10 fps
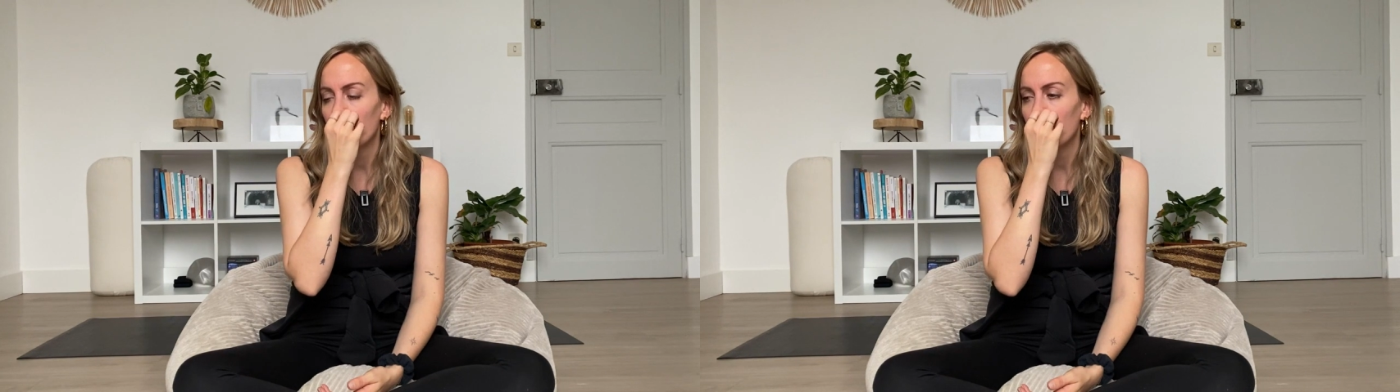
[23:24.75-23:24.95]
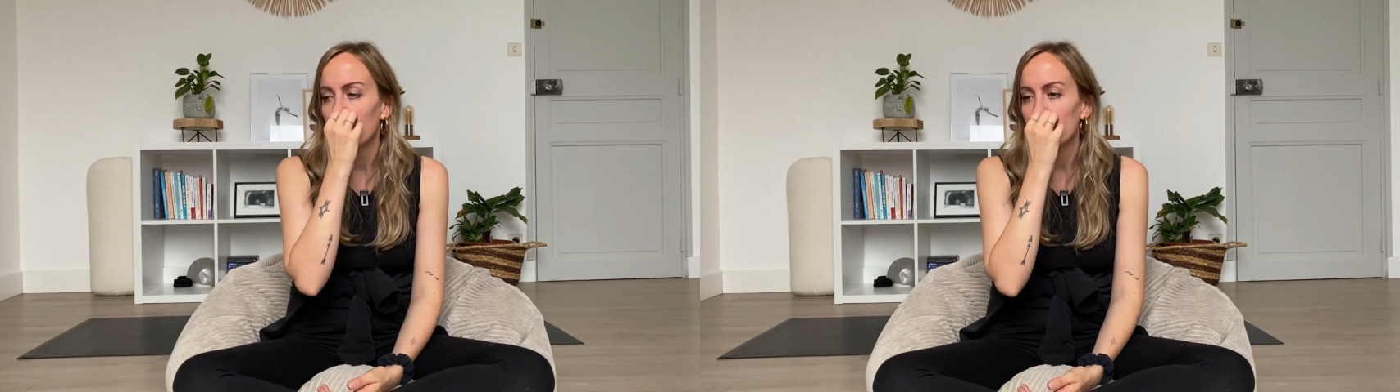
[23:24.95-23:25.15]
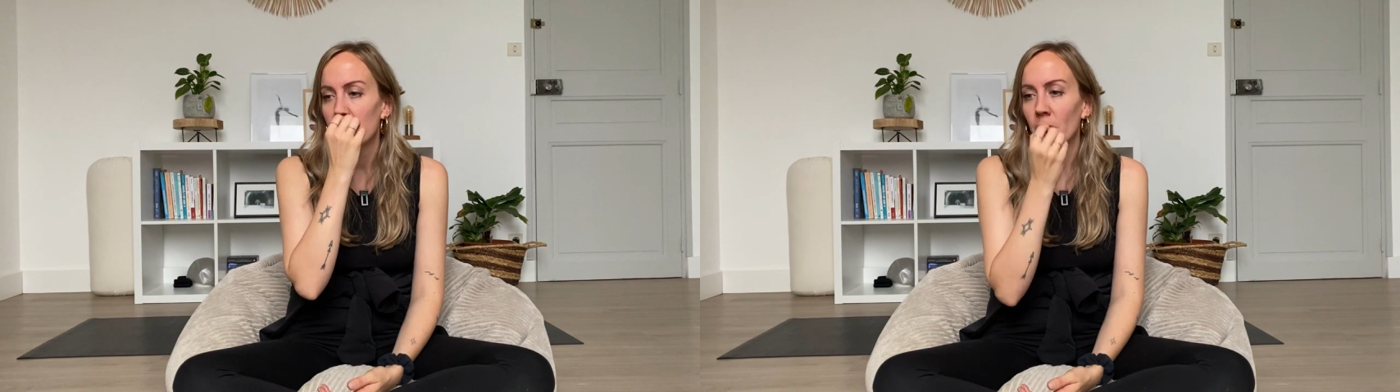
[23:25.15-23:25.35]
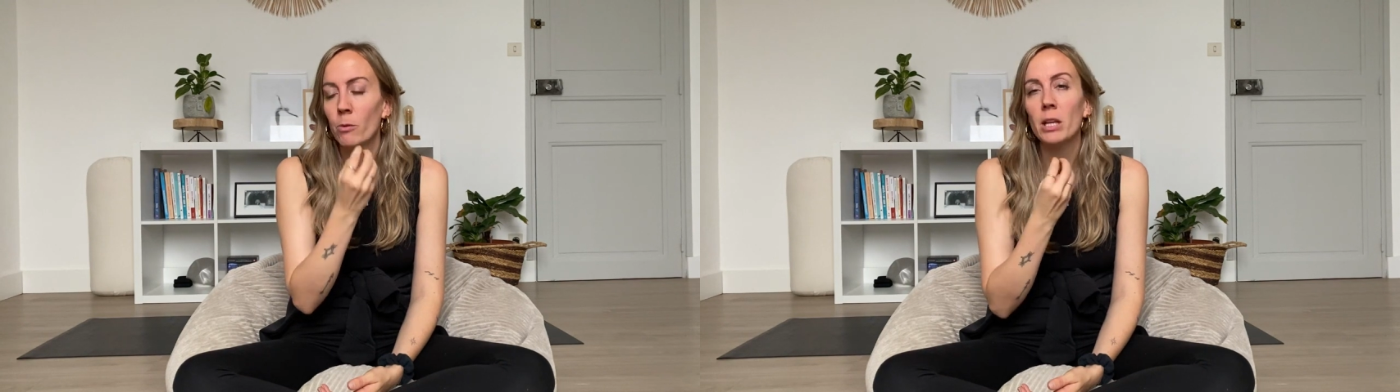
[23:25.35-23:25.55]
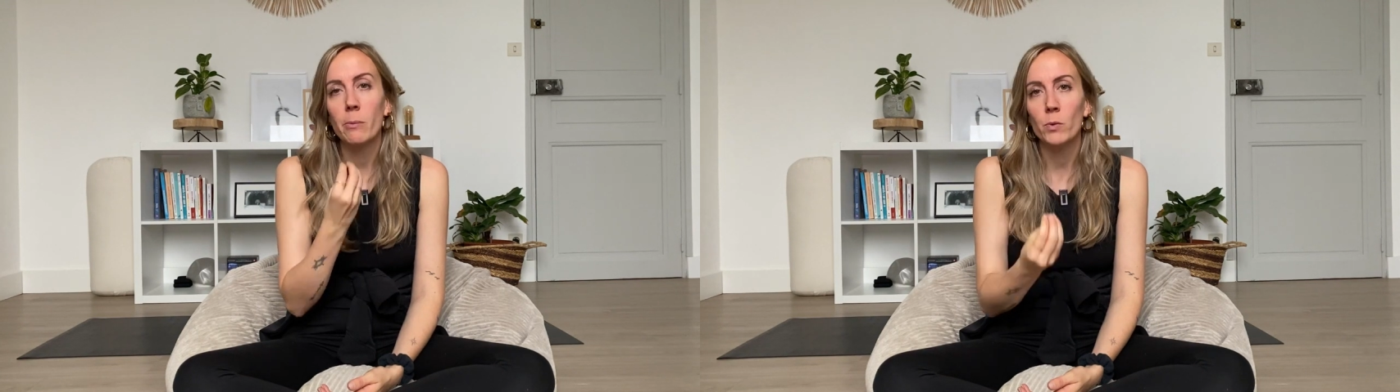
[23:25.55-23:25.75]
mais c'est vraiment
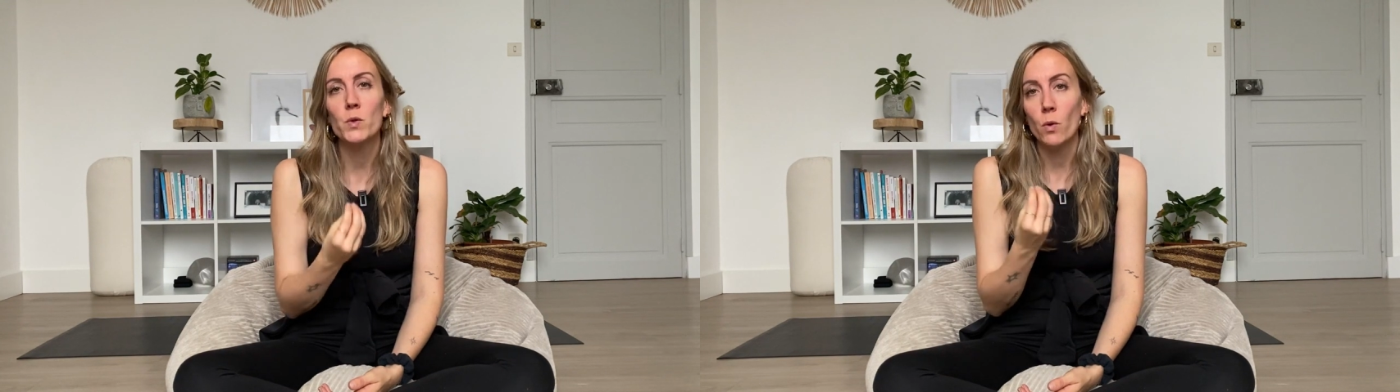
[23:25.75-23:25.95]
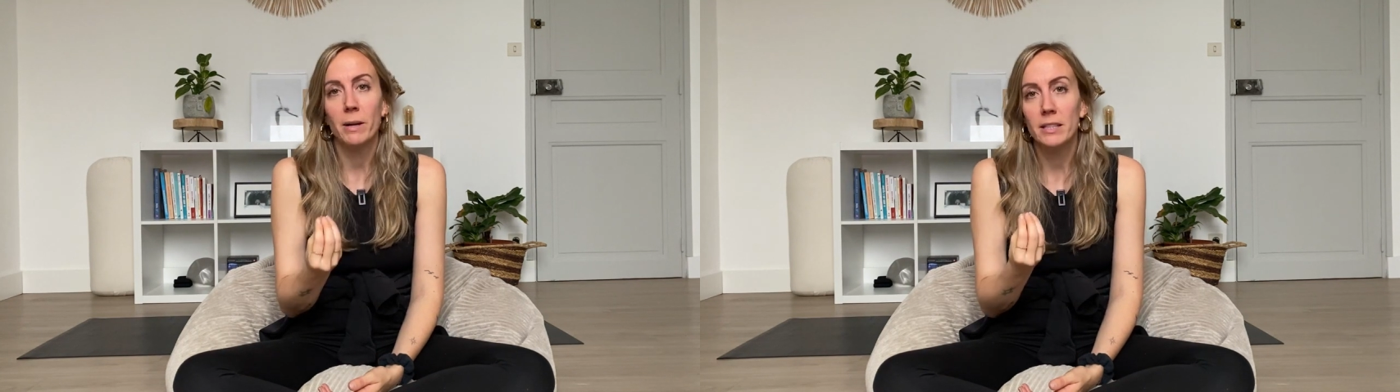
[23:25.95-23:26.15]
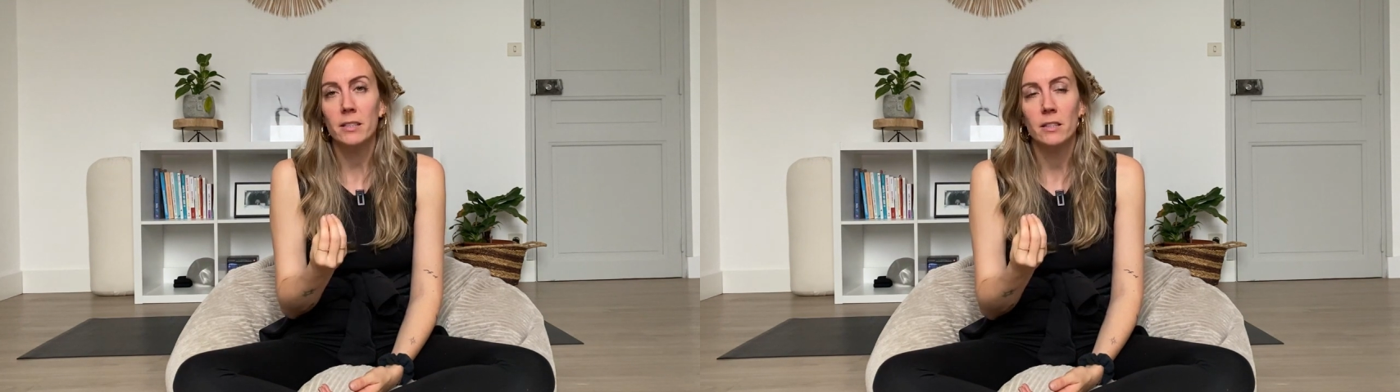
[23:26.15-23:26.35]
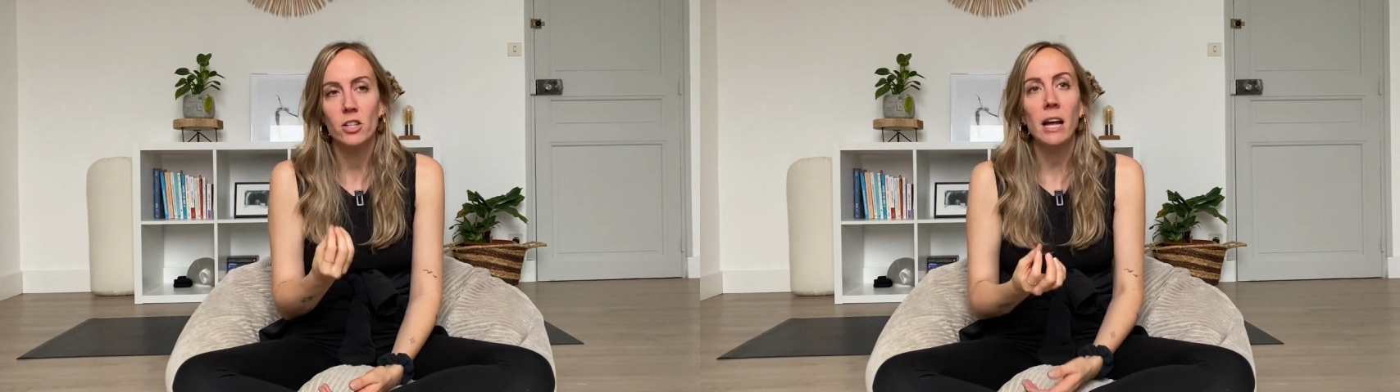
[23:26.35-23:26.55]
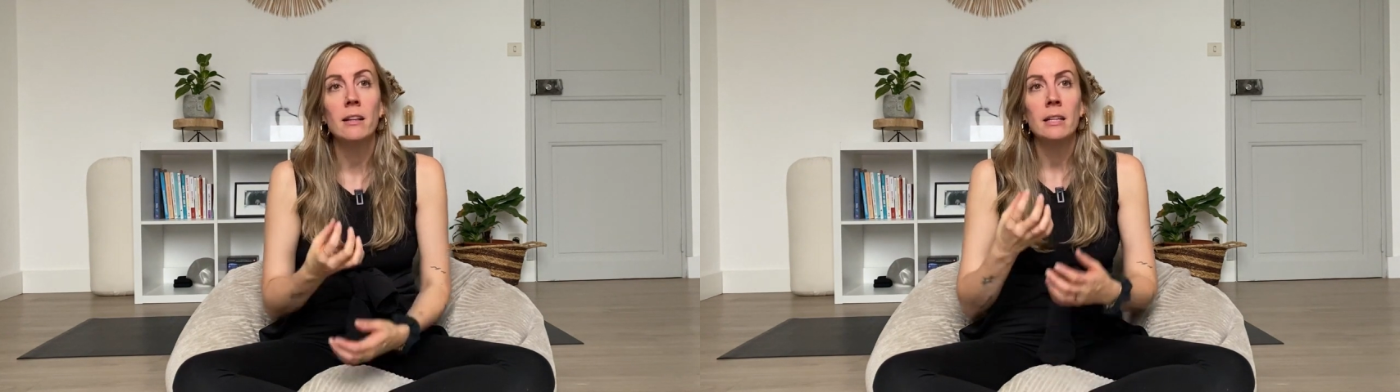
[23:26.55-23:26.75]
une réponse traumatique déjà.